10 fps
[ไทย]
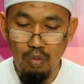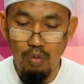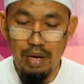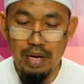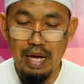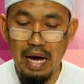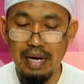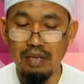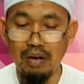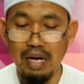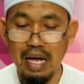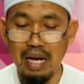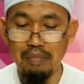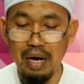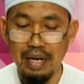วิญญาณของการ
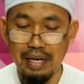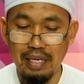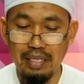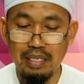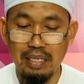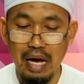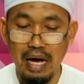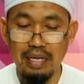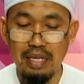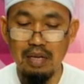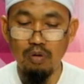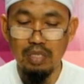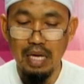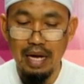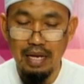ละหมาดนั้นคือการที่หัว
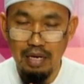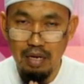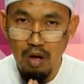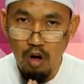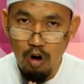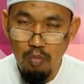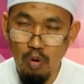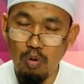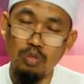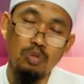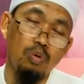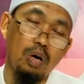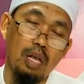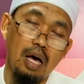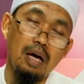ใจนั้นมุ่งสู่
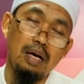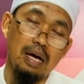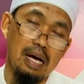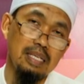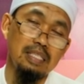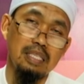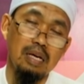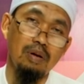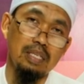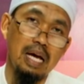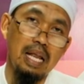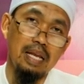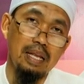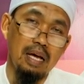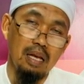อัลลอฮ์อัซซะวะญัล
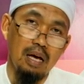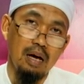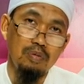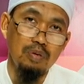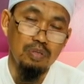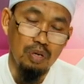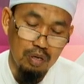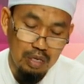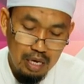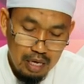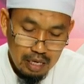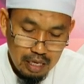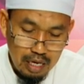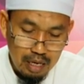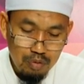อัลลอฮ์ผู้ทรง
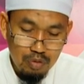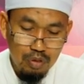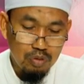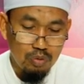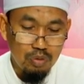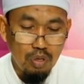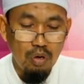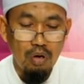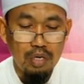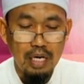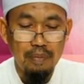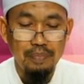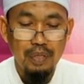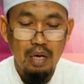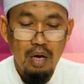เกียรติผู้ทรงสูงส่งนะครับ
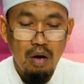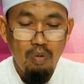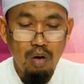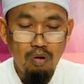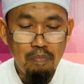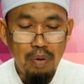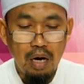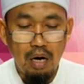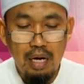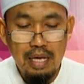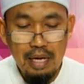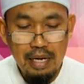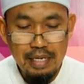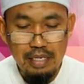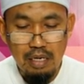วะรุบบะกอลี
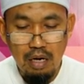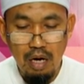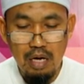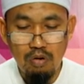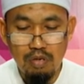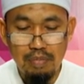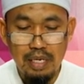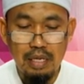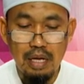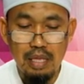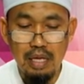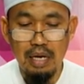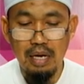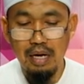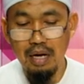ลินค็อยรุนมินกะซีร
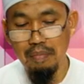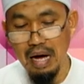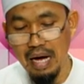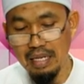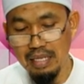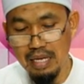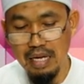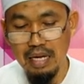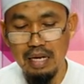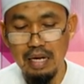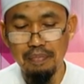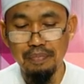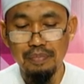แล้วก็บางทีนะครับ